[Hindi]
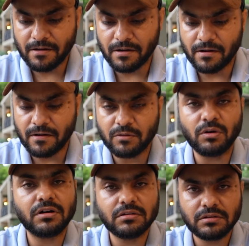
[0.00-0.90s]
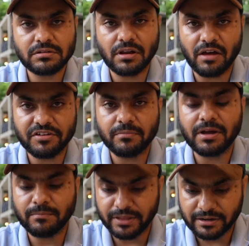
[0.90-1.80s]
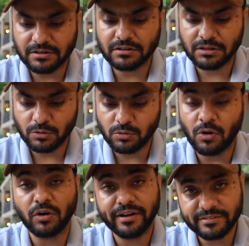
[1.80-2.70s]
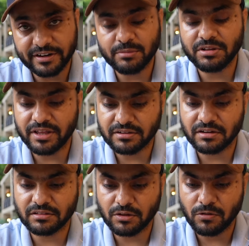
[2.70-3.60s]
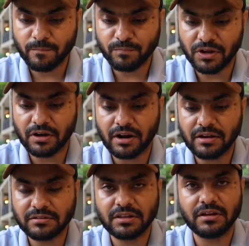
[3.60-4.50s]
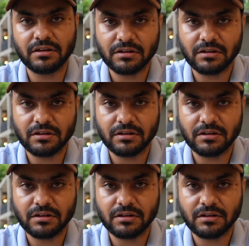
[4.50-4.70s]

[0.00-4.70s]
वाटर स्लाविया भी आप देख सकते हो होंडा सिटी भी देख सकते हो अगर रास्ते